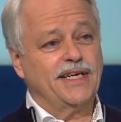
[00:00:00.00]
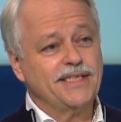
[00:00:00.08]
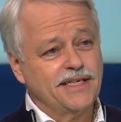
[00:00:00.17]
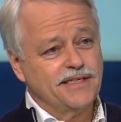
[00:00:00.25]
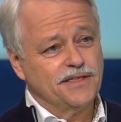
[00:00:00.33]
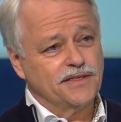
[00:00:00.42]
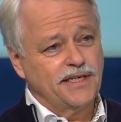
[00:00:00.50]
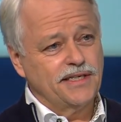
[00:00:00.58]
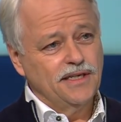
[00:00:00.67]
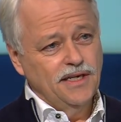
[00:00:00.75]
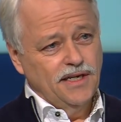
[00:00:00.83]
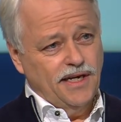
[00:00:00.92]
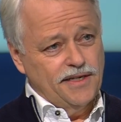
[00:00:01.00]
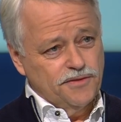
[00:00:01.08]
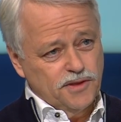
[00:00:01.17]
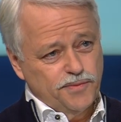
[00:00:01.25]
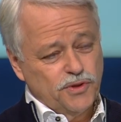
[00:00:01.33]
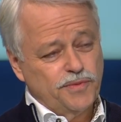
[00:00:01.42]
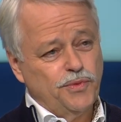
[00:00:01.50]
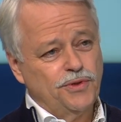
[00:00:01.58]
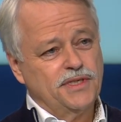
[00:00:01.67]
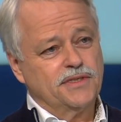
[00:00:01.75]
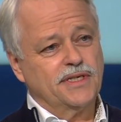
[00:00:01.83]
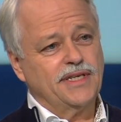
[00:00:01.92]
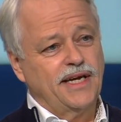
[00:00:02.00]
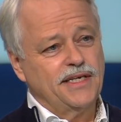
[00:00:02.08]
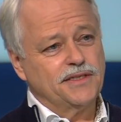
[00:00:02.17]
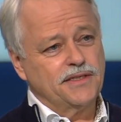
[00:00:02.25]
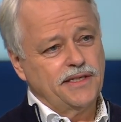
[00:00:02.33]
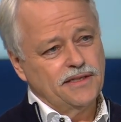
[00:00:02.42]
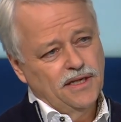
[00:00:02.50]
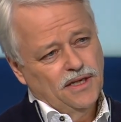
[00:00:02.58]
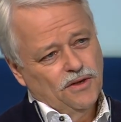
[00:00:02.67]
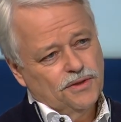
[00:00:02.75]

Kann ja nicht sein. Also es muss möglichst gleich sein.